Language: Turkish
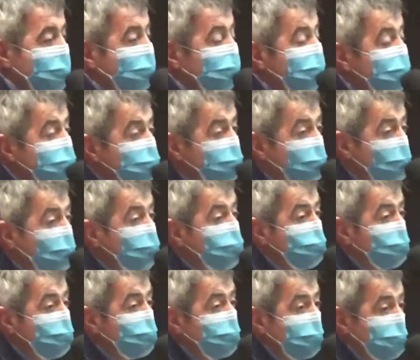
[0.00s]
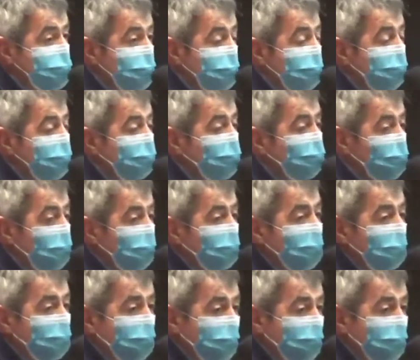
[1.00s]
Biz koskoca şehrin göbeğini